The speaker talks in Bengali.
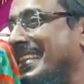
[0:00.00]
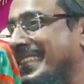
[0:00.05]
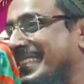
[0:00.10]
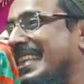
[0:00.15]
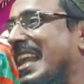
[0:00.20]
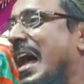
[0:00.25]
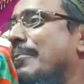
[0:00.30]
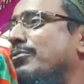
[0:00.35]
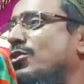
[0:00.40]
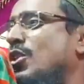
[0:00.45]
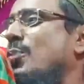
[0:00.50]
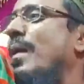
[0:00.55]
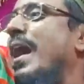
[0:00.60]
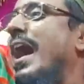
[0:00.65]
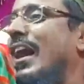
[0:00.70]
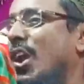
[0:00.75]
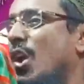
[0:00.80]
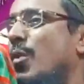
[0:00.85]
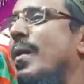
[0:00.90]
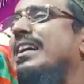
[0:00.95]
ইসলাম তো
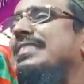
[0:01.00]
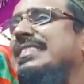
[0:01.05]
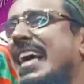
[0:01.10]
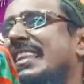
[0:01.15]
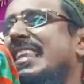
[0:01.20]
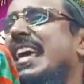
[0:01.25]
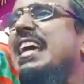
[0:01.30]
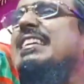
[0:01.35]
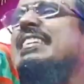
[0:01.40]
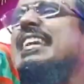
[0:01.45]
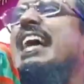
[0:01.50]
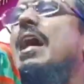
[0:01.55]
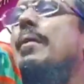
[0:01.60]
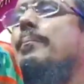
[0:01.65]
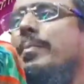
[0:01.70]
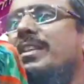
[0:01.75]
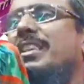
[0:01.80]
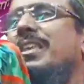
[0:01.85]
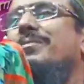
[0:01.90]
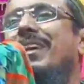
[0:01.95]
ভালোবাসা দিয়েই সারা
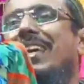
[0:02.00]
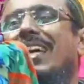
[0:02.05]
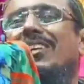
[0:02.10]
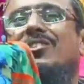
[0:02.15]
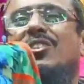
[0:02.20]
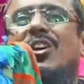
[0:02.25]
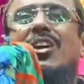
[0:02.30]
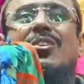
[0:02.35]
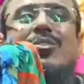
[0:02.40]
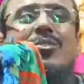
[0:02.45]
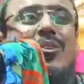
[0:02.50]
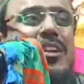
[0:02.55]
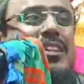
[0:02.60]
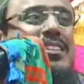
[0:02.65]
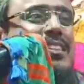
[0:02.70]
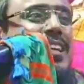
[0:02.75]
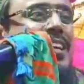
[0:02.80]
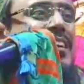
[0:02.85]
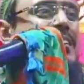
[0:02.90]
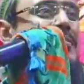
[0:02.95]
পৃথিবীকে জয়
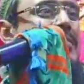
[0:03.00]
করেছে